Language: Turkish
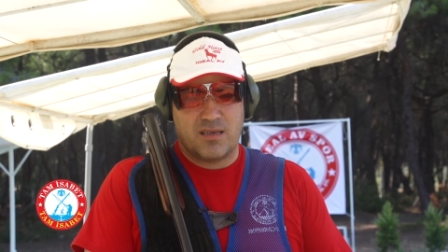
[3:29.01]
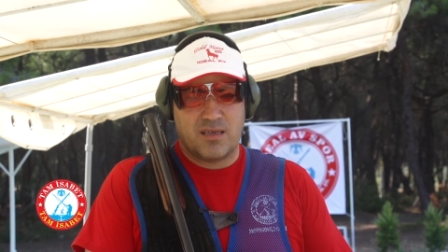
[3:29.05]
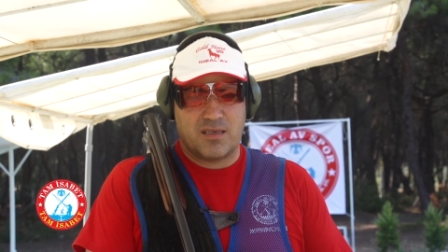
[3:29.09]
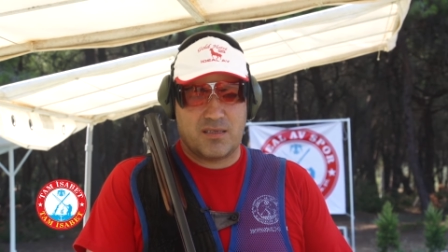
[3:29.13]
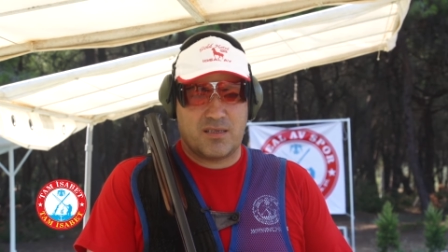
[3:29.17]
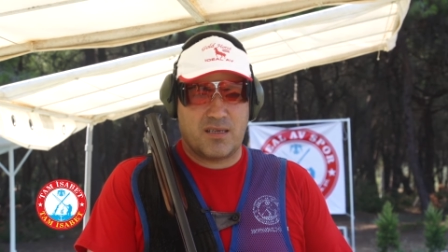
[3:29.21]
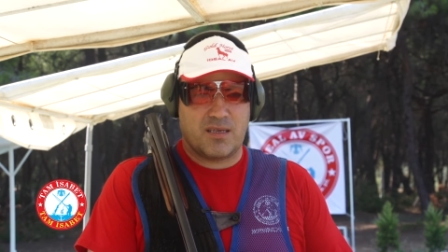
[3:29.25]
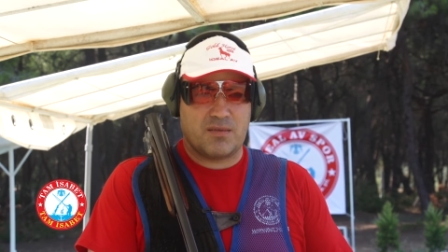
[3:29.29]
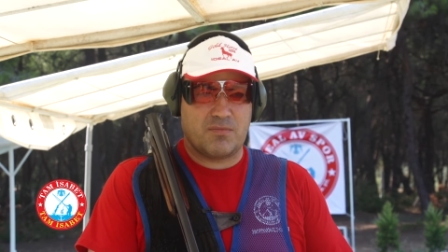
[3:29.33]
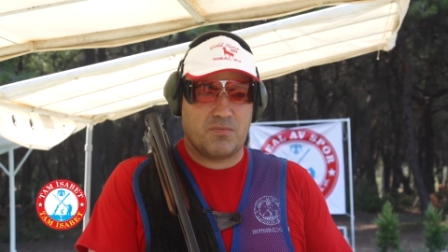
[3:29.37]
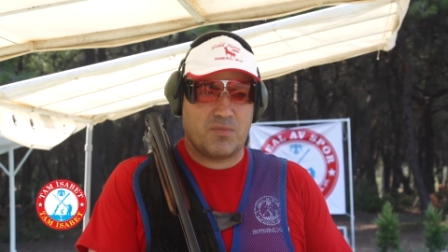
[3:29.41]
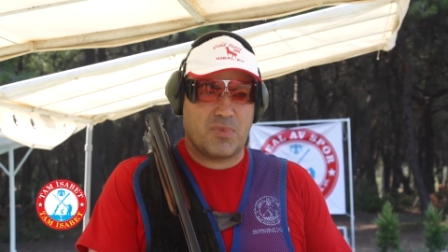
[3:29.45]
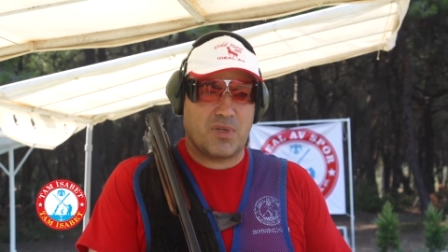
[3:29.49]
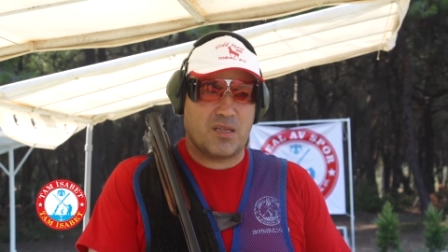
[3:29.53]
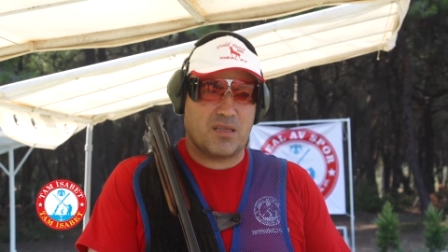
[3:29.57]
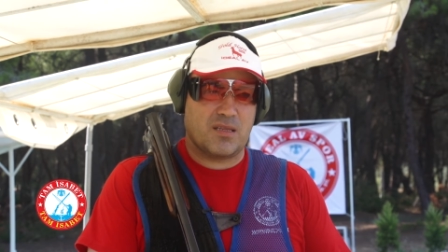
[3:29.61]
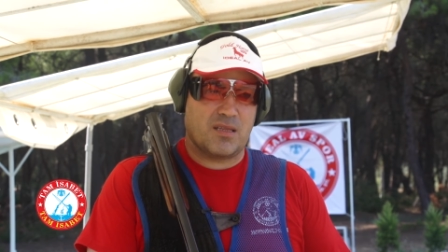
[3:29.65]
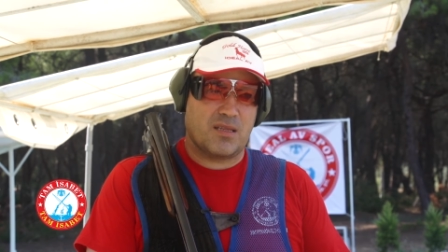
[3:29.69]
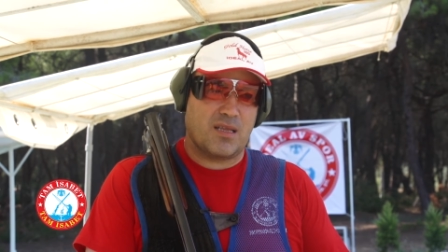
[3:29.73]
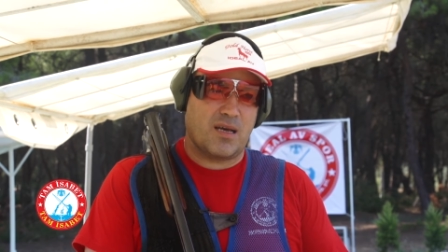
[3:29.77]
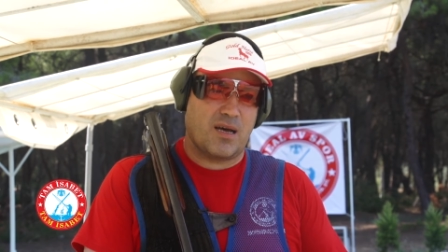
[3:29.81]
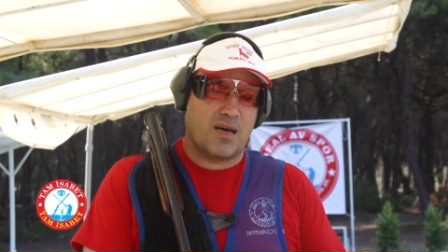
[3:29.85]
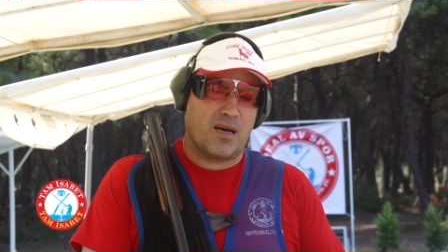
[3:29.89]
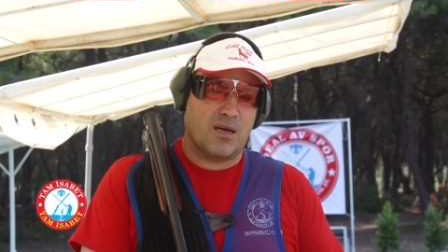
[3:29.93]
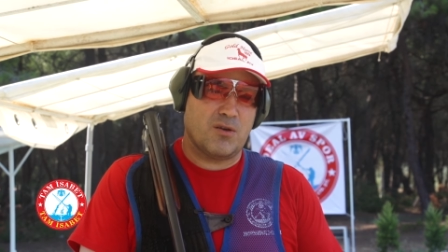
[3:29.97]
İşte
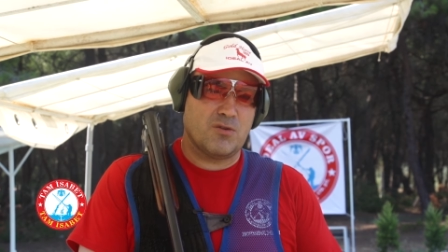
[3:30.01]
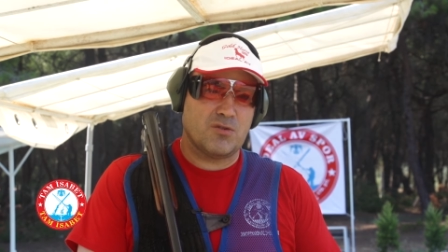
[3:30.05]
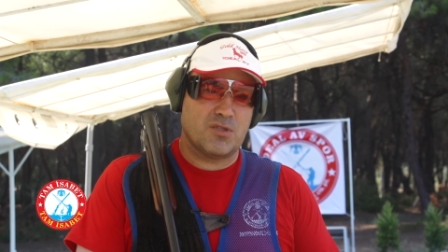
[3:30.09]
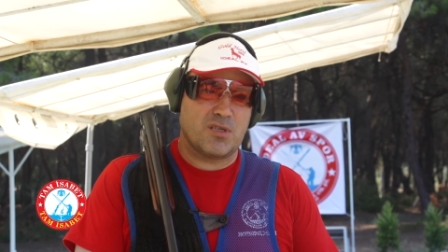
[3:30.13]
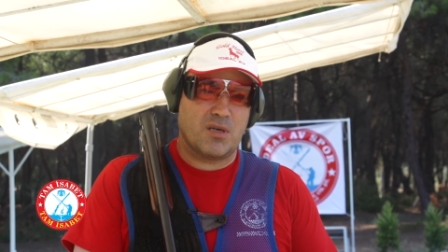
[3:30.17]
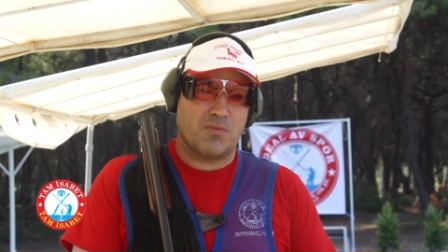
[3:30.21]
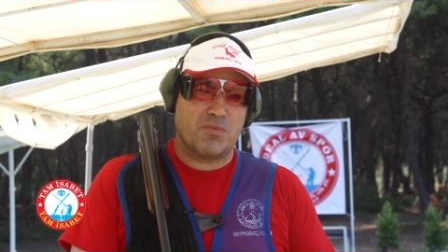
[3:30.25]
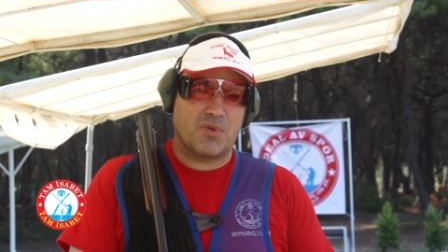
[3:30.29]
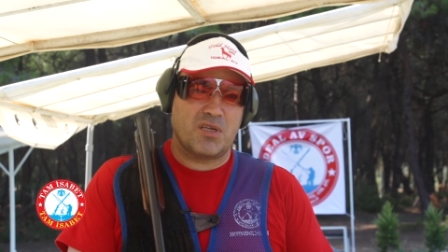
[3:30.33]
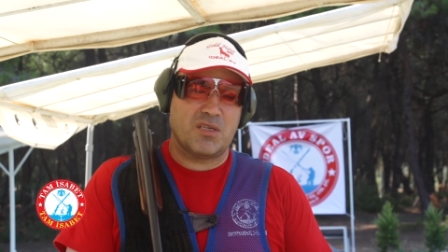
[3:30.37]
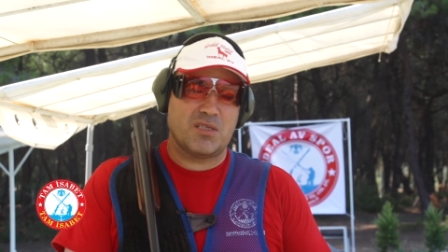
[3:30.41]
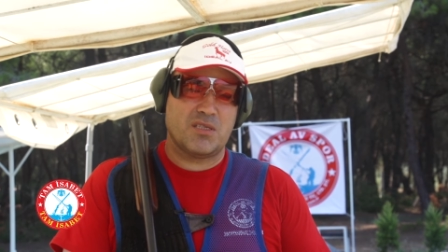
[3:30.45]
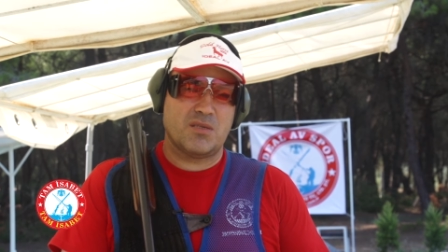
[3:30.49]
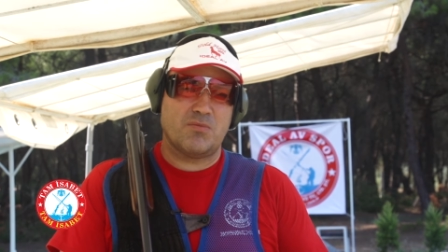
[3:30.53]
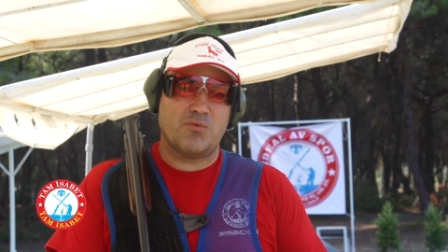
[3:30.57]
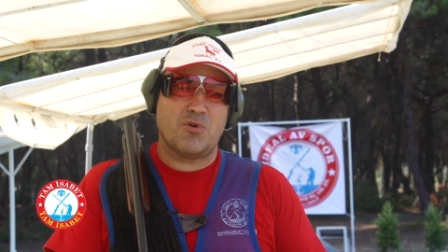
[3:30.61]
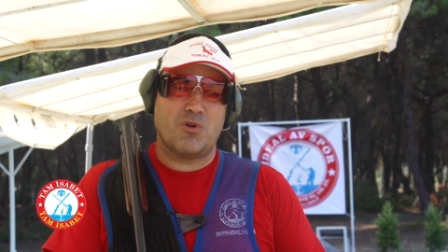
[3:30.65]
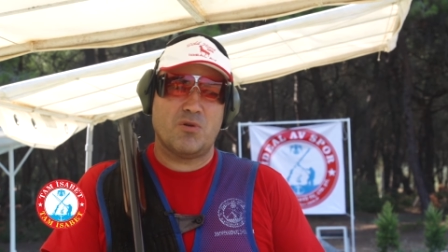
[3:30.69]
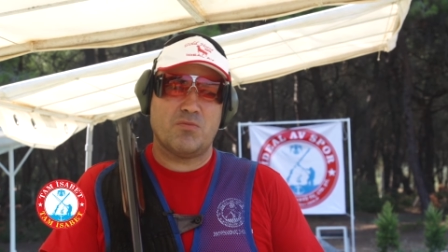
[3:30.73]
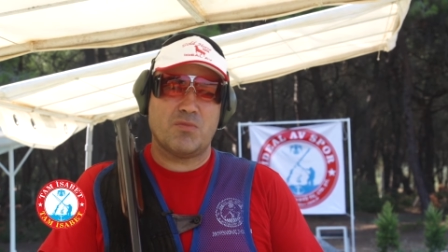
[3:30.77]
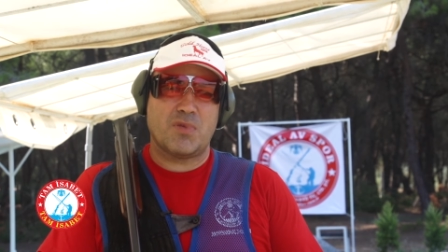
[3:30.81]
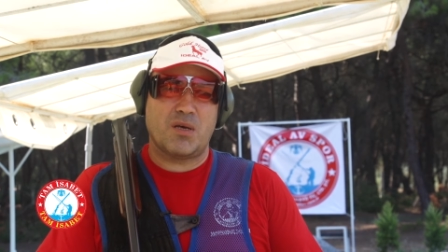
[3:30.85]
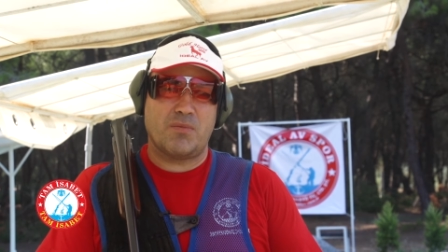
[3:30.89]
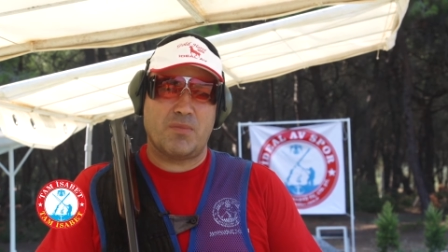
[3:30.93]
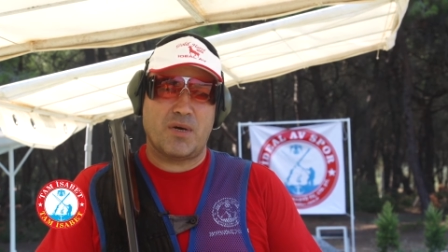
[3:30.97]
daha önce birinci
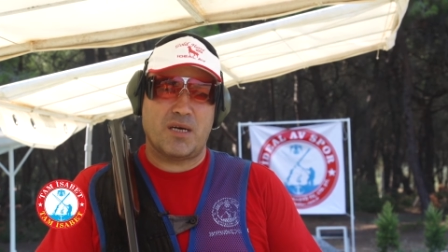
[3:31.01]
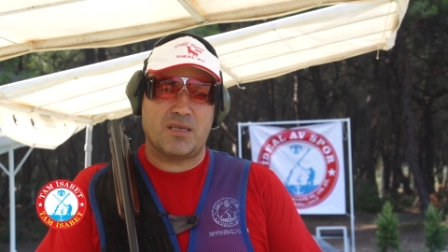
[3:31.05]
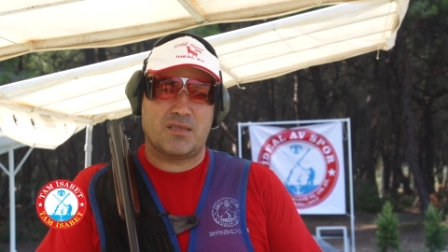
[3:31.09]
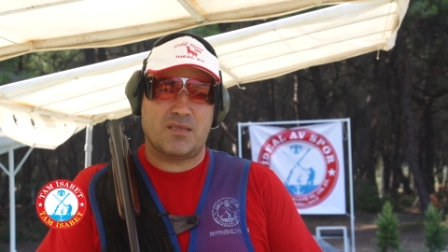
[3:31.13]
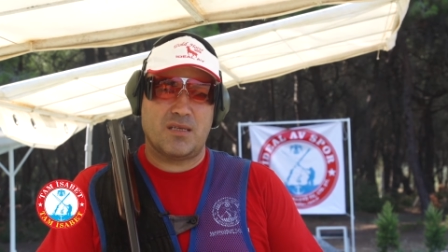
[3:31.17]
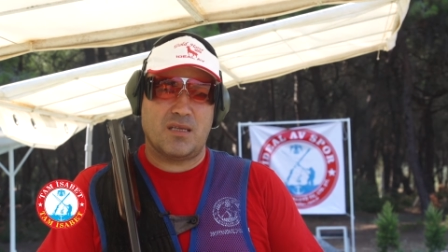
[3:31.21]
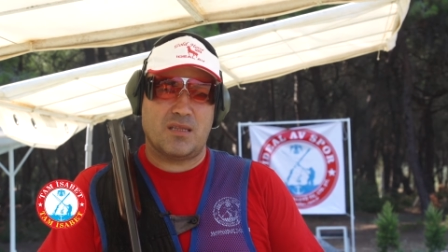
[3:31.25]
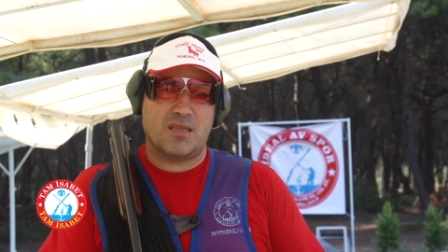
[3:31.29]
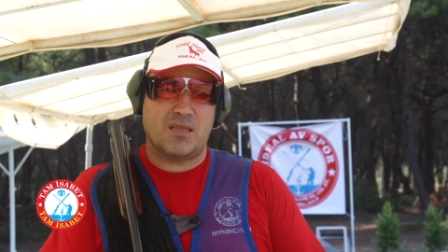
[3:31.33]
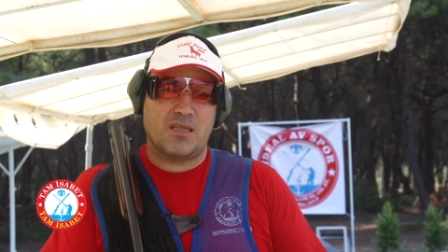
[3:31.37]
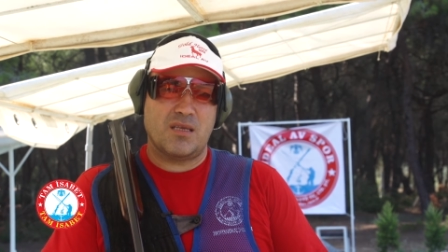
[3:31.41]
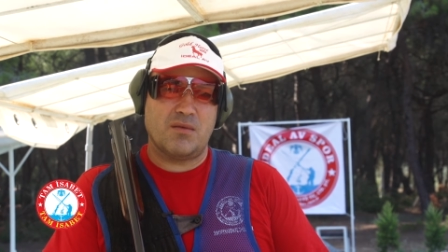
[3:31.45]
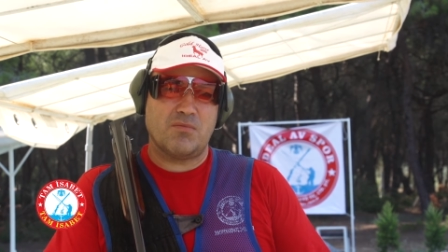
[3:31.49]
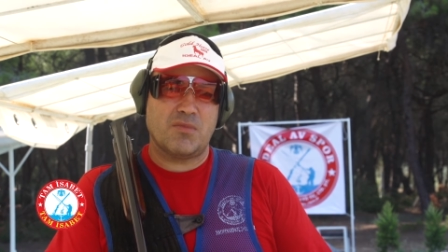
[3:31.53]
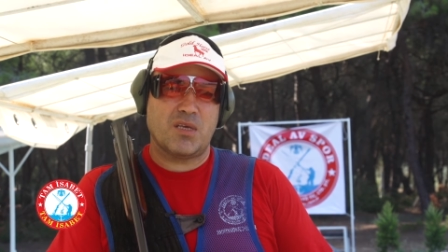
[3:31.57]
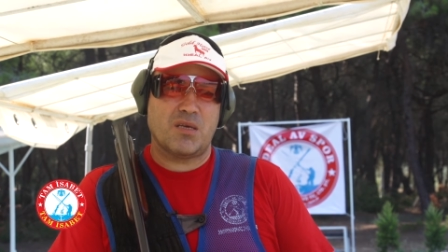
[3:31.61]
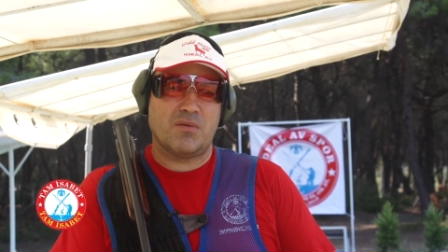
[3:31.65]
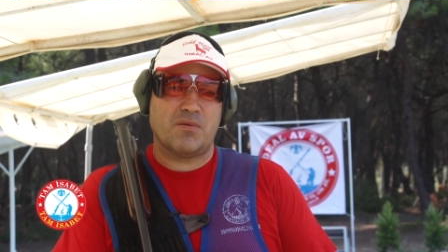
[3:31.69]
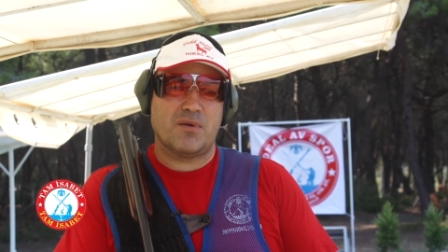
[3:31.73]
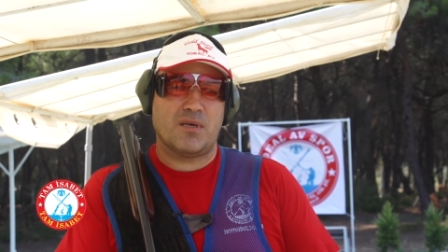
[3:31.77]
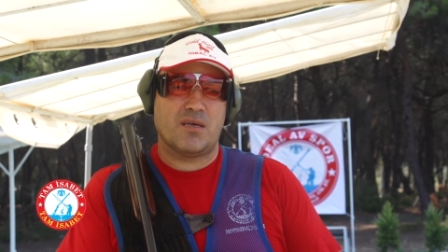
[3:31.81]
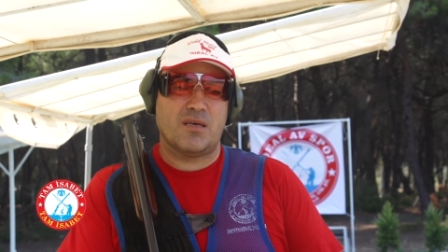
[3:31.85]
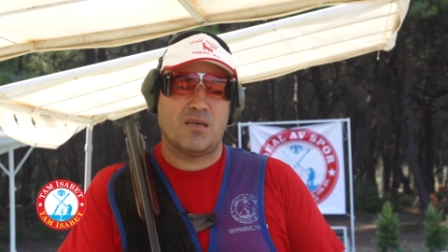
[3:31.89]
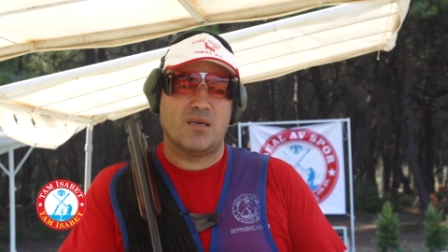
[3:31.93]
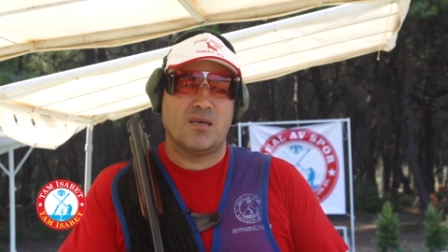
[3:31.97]
bölümde bahsettiğim
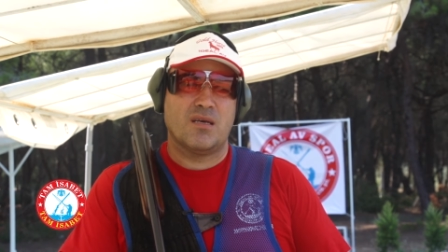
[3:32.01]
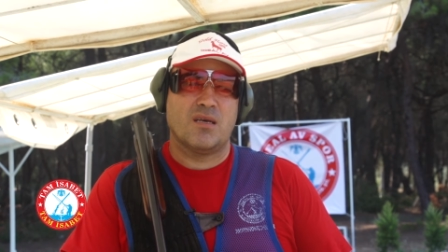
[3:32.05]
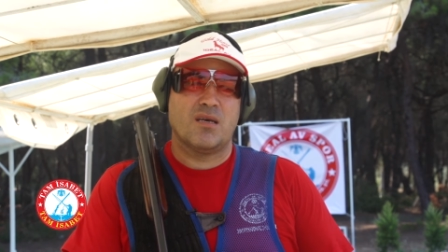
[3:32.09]
gibi